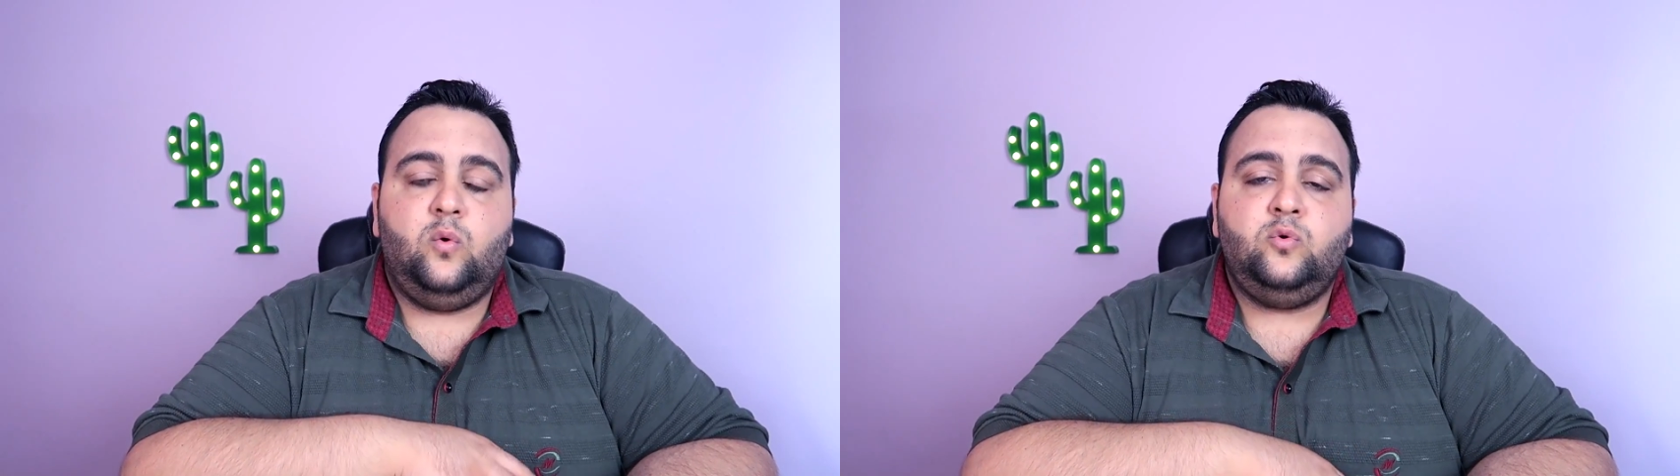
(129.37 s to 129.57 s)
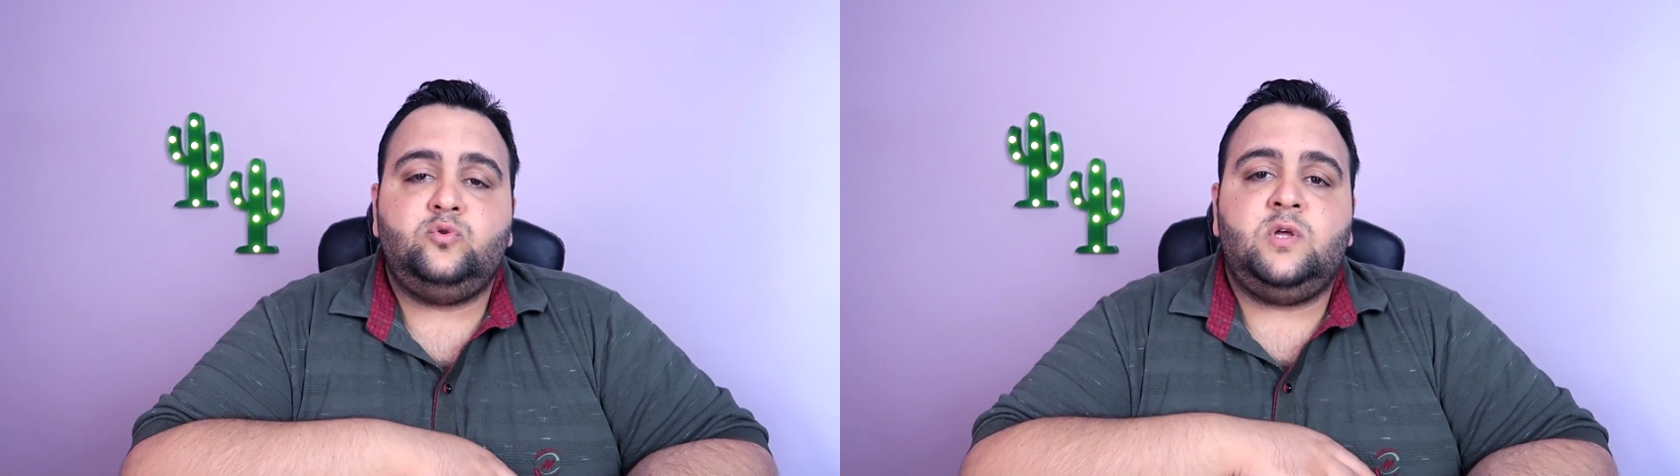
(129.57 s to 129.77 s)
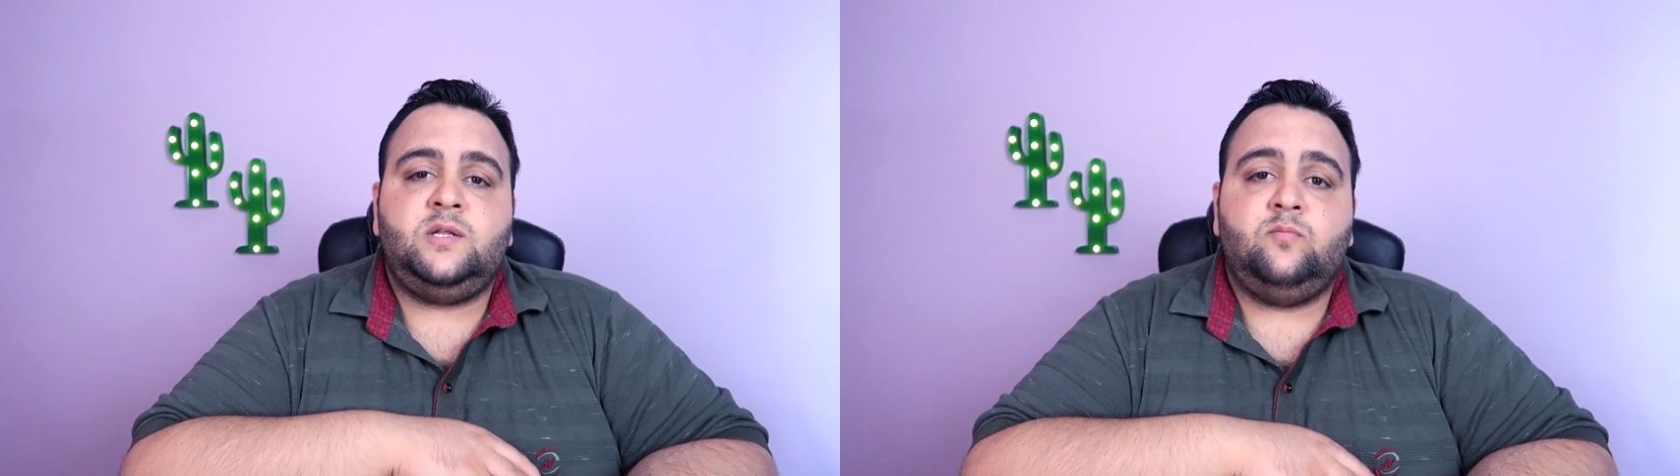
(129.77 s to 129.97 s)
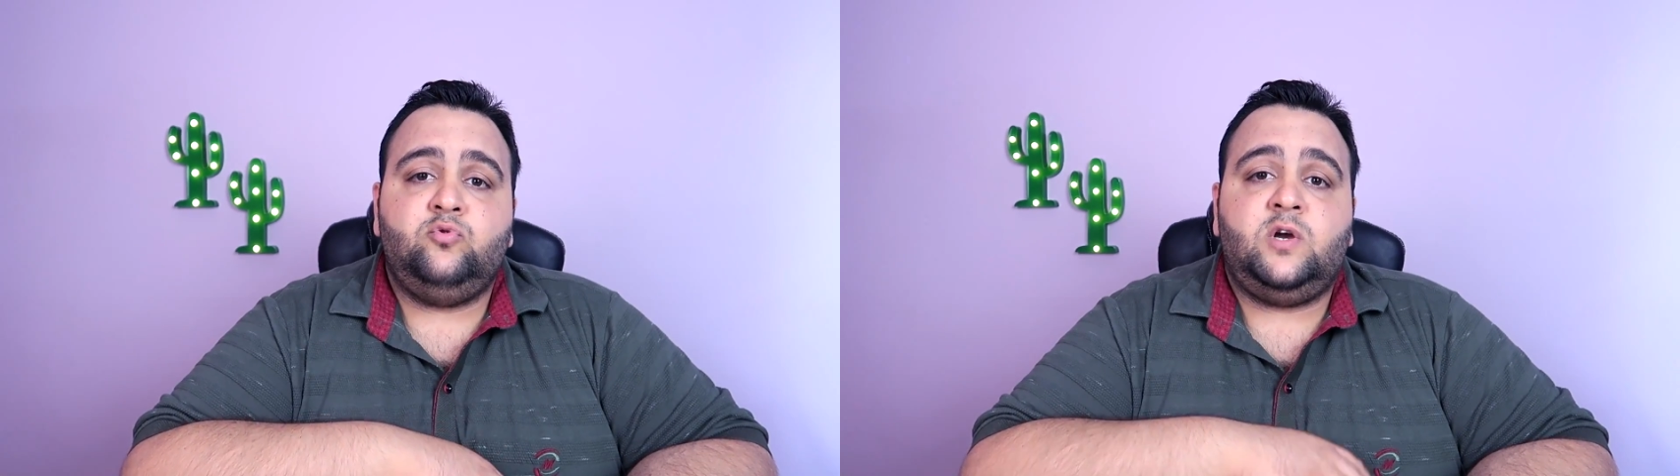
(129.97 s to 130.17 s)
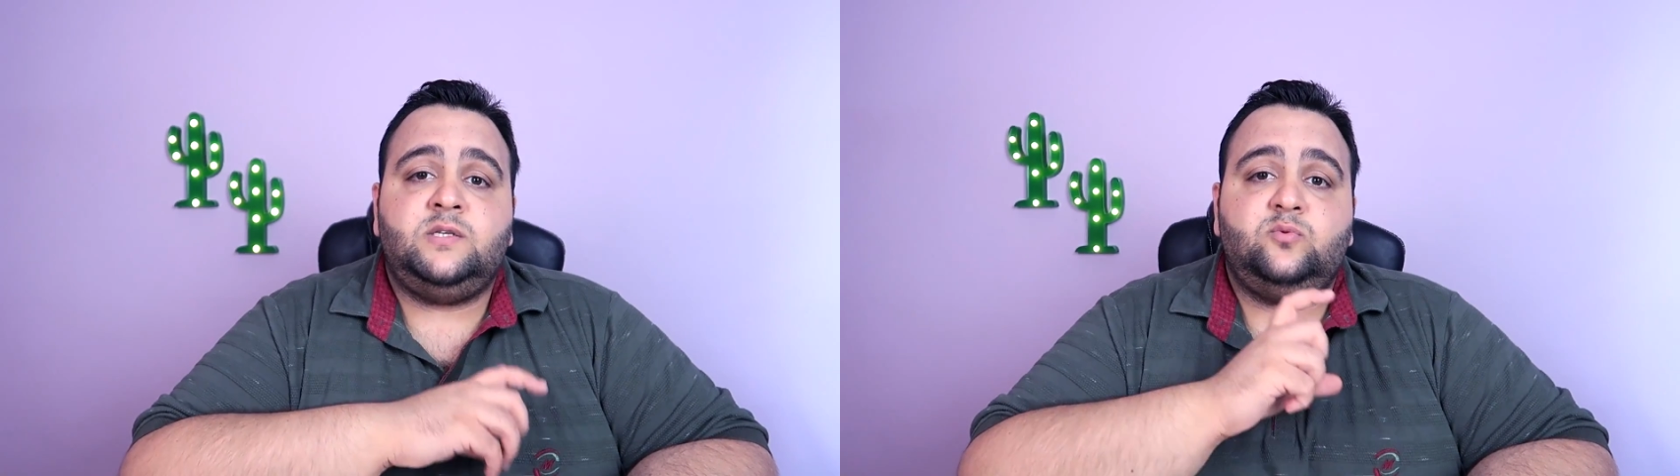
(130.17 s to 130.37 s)
O yüzden de bu
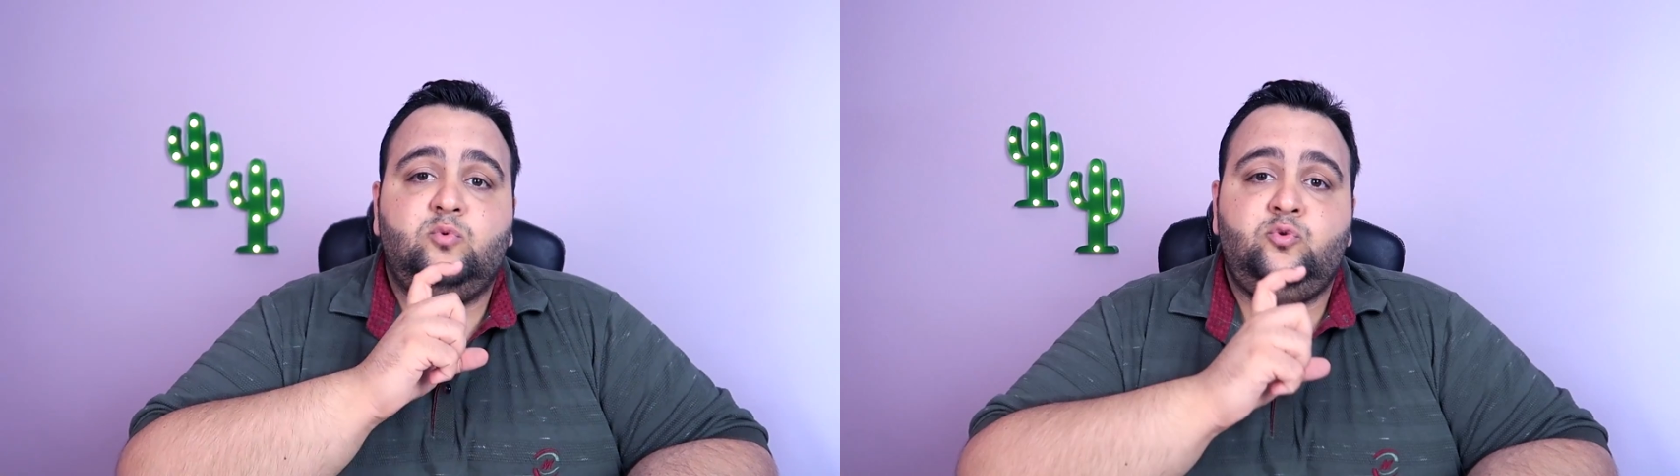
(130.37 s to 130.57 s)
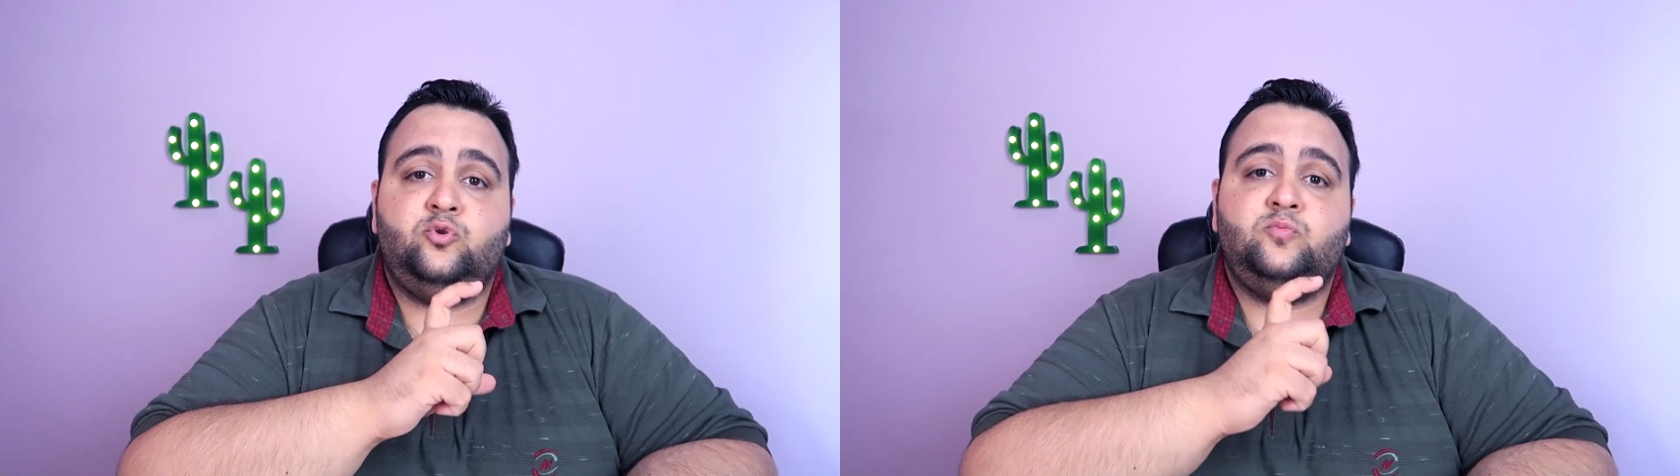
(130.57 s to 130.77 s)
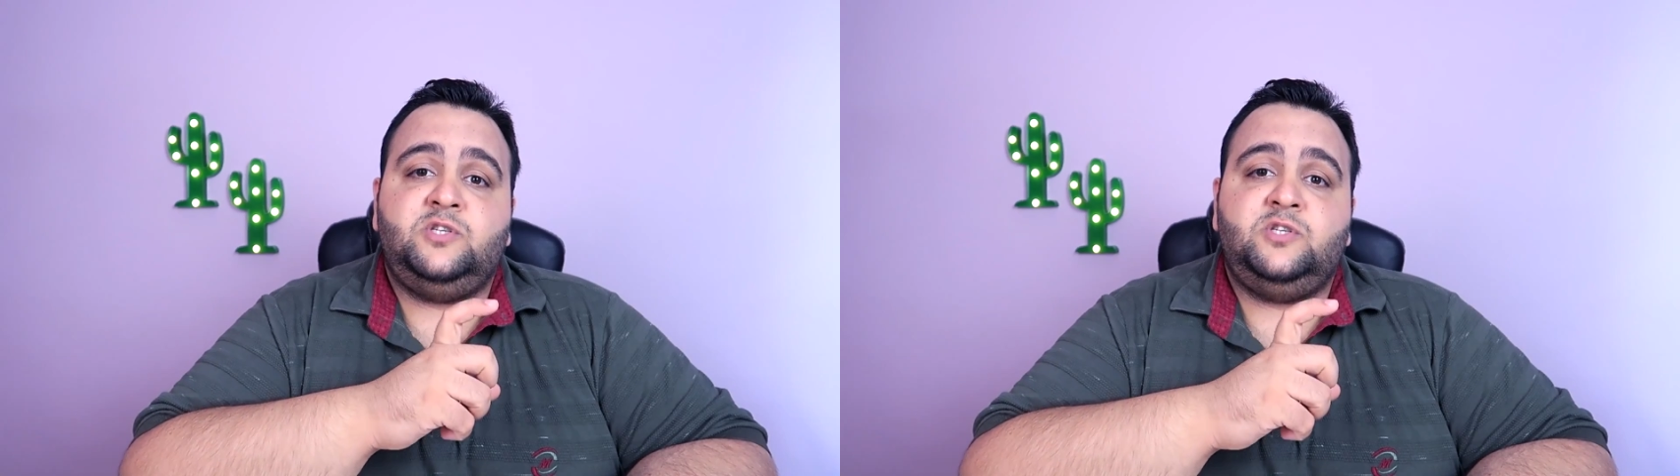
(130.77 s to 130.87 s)
tarz uçurum